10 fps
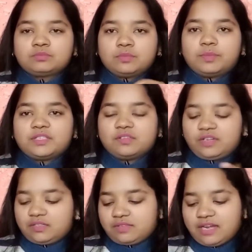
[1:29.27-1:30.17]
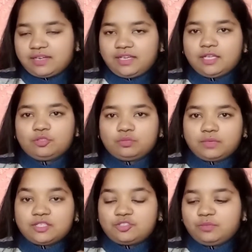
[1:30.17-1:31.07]
प्रिजर्वेटिव ऐड नहीं है तो
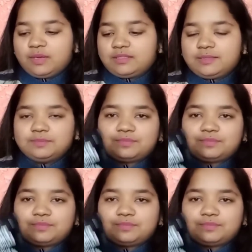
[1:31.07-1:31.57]
अच्छी बात है